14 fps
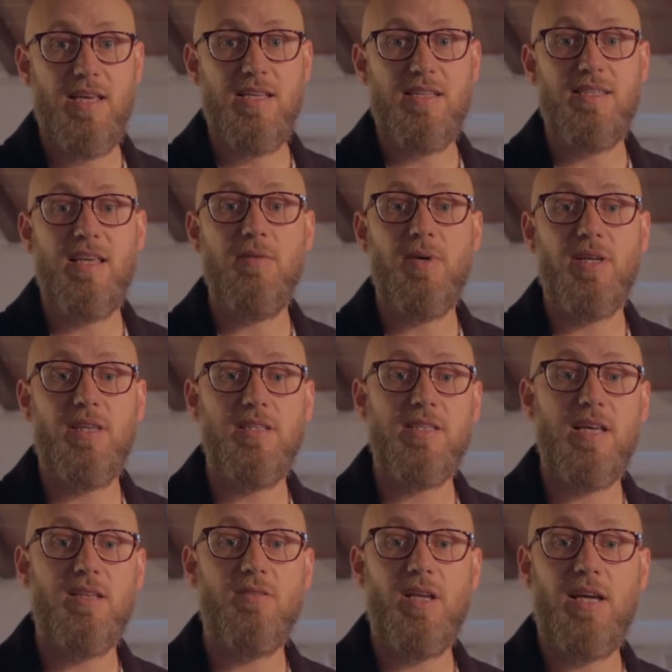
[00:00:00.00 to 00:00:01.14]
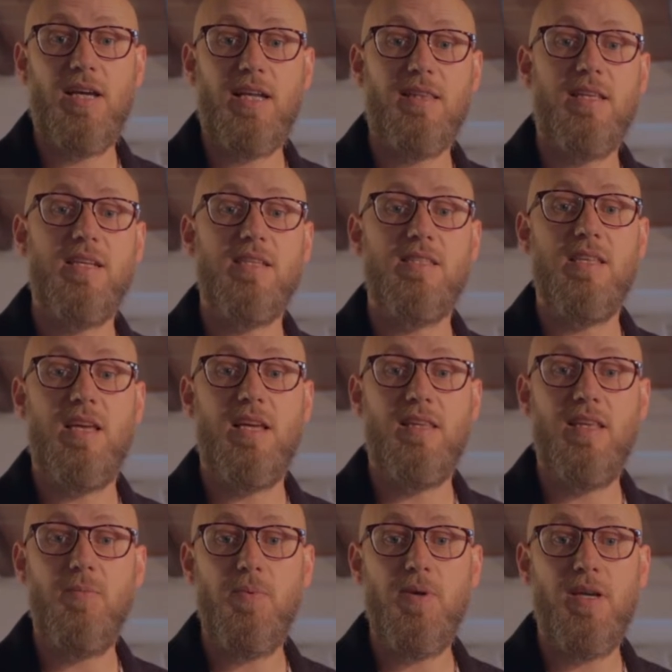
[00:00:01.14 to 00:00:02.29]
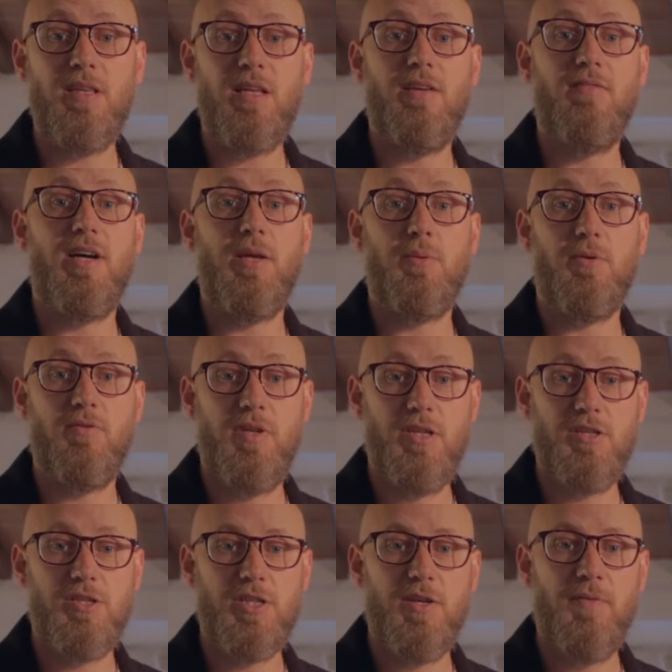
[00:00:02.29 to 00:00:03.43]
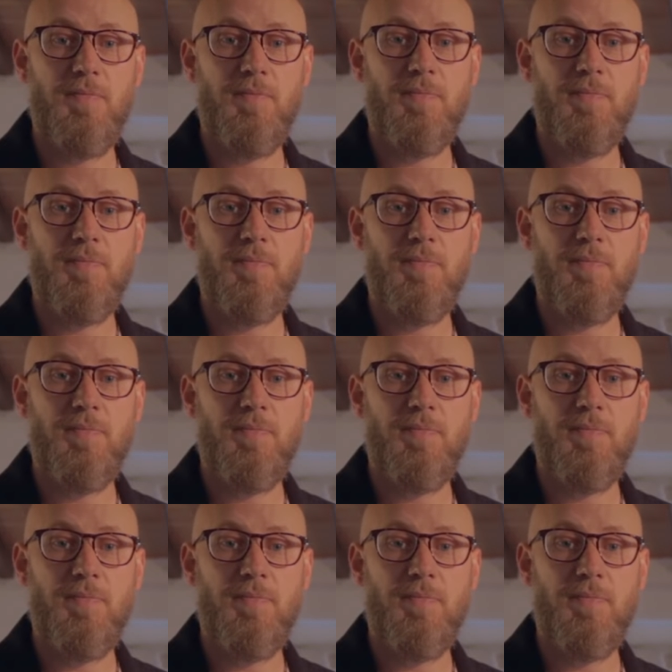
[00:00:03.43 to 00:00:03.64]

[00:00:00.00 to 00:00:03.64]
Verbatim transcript: stigmatizzando le caratteristiche tipiche delle varie province.